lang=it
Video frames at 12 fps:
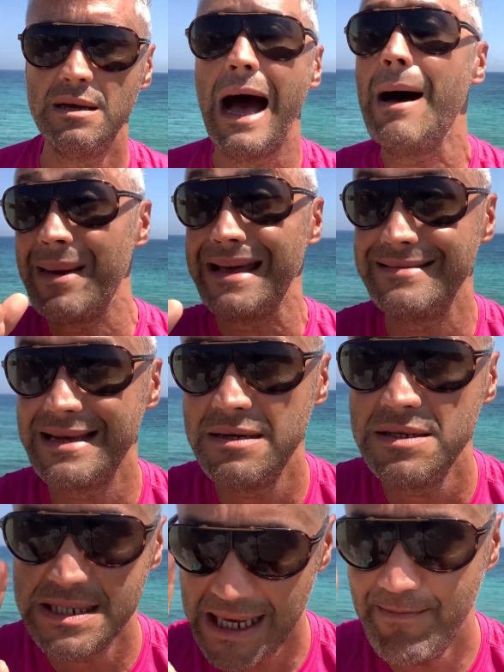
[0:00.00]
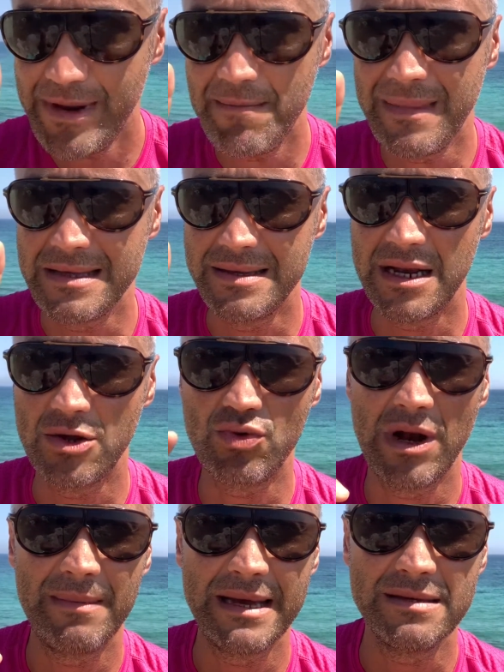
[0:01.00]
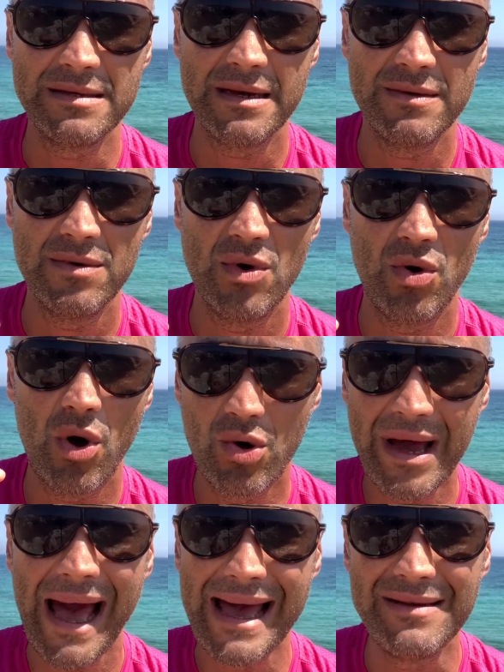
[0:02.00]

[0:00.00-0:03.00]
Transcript: A mente, sempre a mente naturalmente. O ok?